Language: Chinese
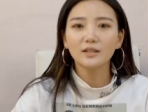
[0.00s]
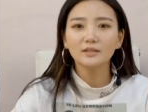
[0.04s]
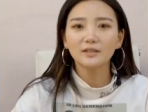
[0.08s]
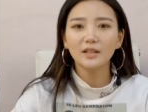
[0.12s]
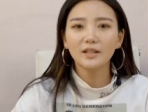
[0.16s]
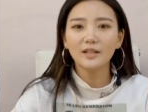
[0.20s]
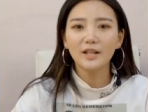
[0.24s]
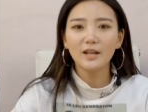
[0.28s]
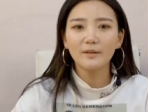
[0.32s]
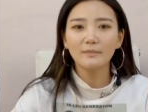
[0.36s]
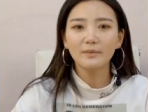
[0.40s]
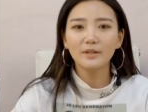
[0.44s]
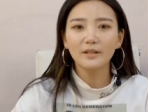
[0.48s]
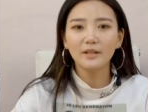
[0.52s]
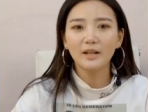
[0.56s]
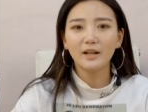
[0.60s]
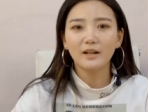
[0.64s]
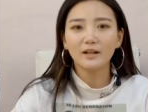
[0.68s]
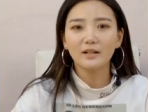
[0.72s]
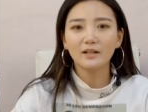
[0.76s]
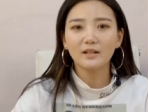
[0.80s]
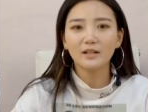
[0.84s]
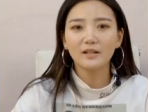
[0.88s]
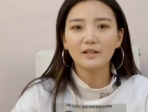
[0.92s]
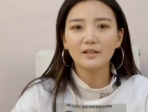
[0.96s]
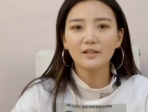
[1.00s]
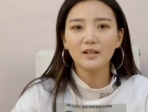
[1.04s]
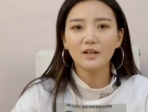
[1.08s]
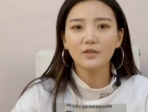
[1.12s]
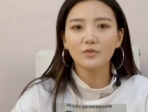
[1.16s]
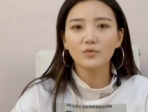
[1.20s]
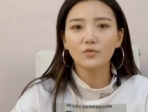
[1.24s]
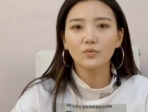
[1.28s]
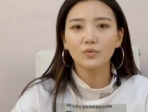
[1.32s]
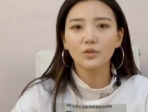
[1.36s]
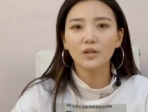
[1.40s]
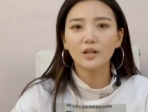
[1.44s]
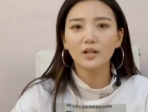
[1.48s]
当他们两个人
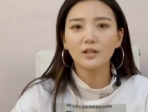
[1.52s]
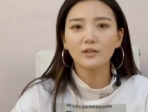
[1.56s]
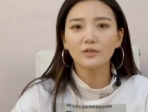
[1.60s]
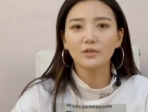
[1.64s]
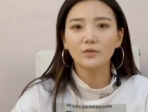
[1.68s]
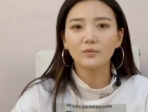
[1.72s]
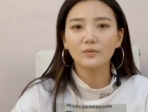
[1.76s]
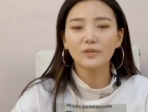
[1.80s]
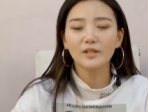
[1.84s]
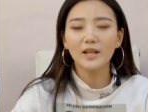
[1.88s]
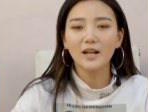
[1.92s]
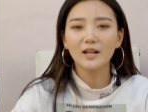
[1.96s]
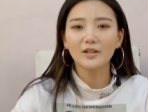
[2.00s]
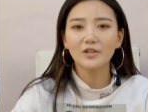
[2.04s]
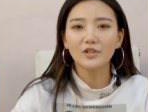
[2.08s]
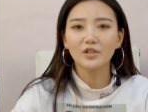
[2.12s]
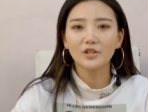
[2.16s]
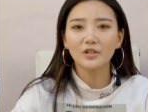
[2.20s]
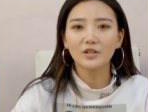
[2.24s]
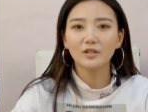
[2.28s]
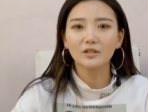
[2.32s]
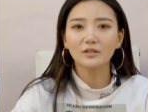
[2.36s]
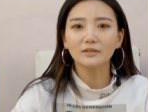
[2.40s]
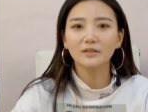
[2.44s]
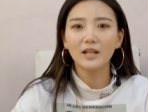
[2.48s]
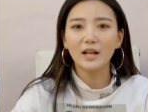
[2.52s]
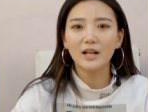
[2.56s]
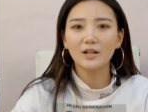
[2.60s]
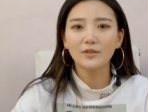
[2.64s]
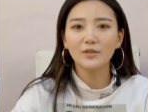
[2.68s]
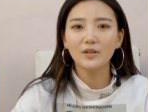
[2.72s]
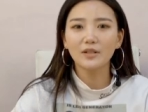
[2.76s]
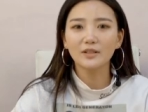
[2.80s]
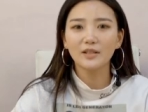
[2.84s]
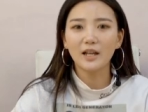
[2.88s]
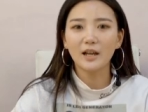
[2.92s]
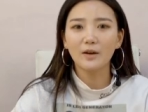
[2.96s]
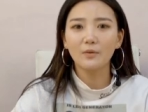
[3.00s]
相处的很融洽时，打
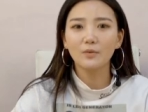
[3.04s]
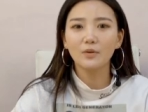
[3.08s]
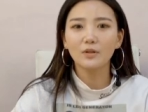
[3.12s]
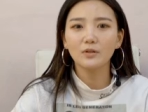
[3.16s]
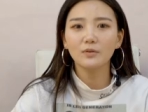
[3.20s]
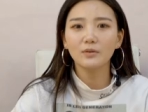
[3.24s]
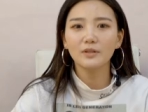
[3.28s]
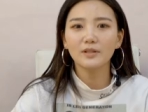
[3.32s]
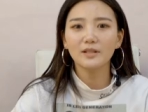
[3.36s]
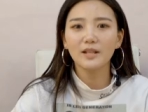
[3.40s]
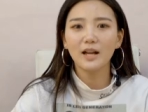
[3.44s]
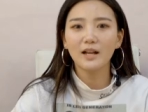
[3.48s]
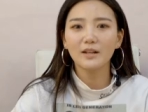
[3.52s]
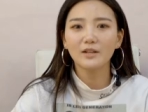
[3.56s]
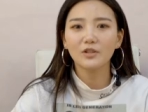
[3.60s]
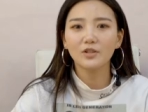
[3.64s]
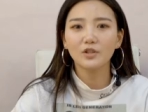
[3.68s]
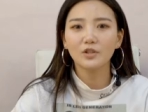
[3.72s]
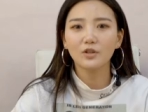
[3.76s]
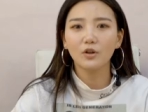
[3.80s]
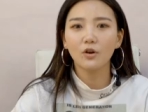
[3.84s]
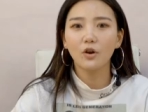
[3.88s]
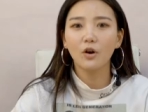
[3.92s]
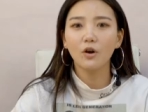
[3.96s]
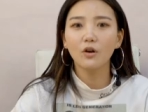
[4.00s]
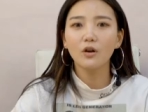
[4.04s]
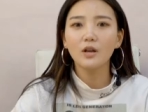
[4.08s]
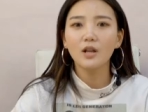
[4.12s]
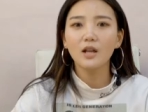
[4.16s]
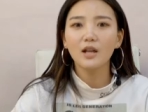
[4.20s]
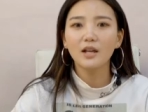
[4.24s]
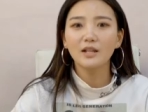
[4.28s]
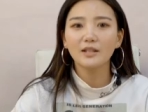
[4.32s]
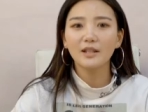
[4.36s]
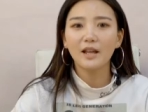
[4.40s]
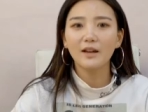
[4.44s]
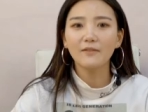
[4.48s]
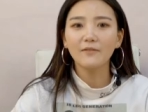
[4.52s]
算谈婚论嫁的时候，
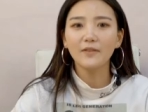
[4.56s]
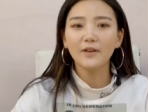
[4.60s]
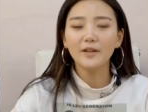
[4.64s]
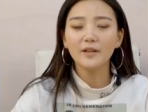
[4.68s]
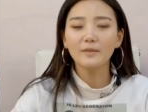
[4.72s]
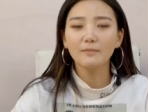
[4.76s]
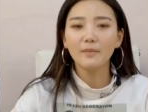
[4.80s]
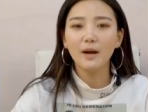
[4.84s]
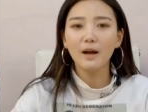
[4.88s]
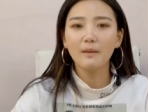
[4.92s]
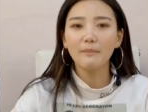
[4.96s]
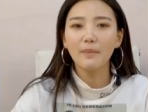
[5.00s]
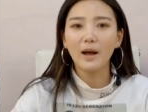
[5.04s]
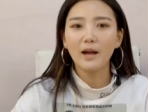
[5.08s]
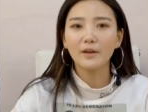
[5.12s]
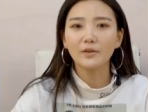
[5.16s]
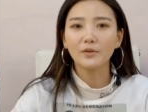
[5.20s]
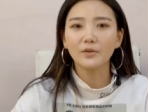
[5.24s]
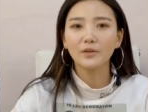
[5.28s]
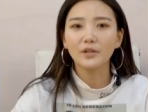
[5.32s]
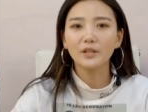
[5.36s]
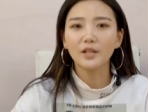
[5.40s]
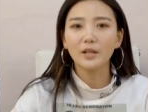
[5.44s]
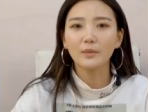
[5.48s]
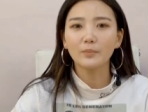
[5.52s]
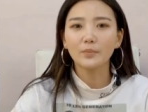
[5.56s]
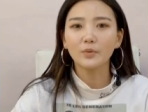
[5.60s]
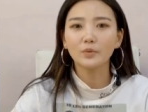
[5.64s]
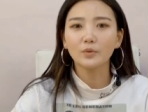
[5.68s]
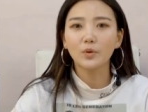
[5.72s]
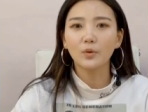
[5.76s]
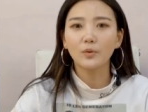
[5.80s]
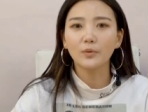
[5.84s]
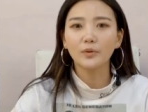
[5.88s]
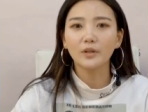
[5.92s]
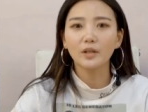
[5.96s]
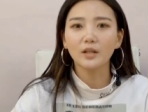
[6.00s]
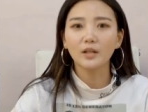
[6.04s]
男方的妈妈有一点不
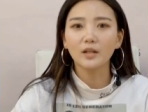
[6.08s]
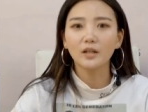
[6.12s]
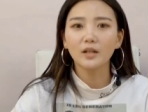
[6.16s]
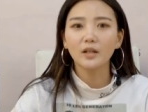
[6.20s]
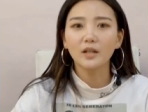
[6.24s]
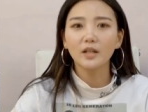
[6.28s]
同意，